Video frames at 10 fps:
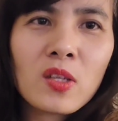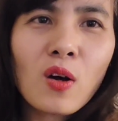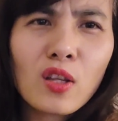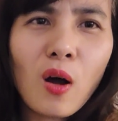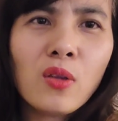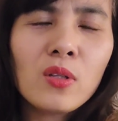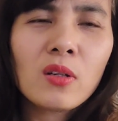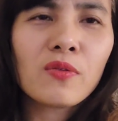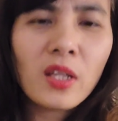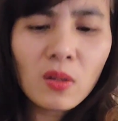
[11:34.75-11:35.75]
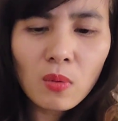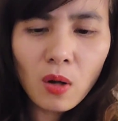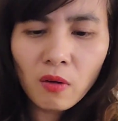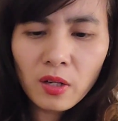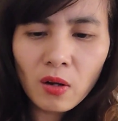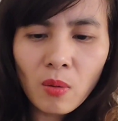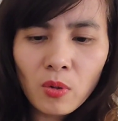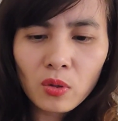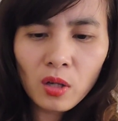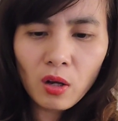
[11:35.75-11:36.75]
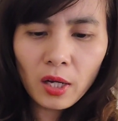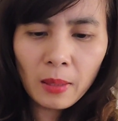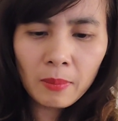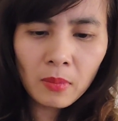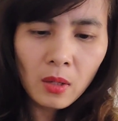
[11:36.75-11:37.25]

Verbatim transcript: son thì có thôi chứ còn phấn không có với cả có một cái lọ kem